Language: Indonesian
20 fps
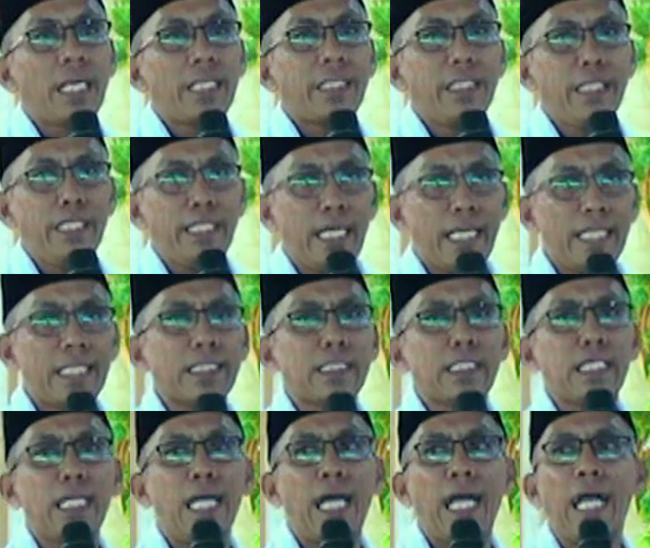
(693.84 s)
sakinah
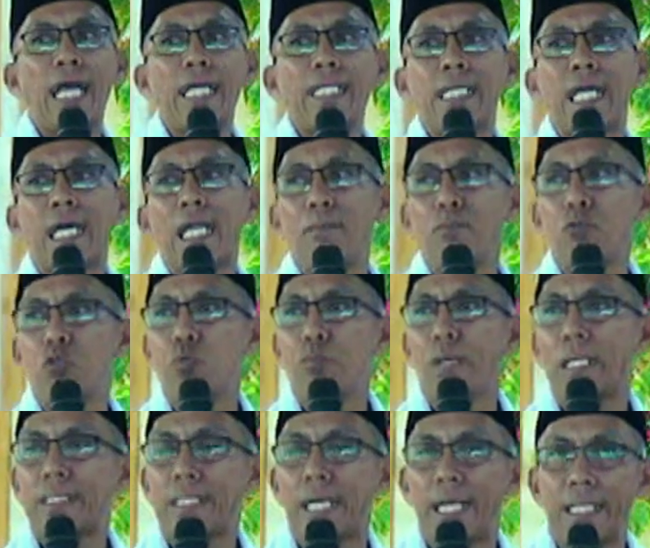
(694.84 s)
ketenangan dalam
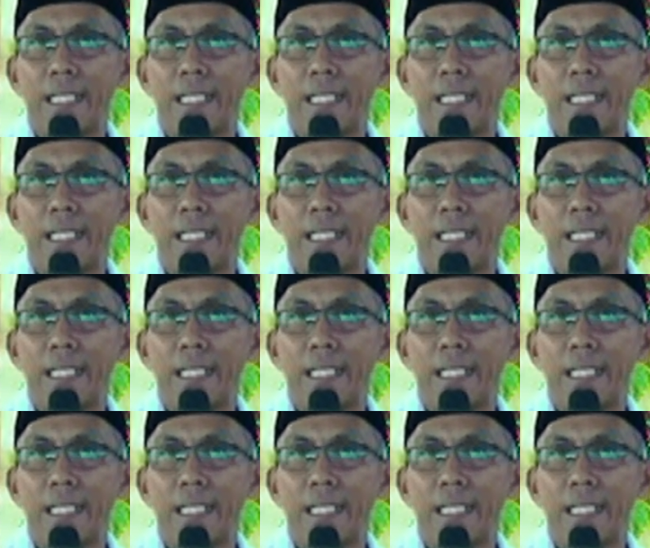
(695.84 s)
rumah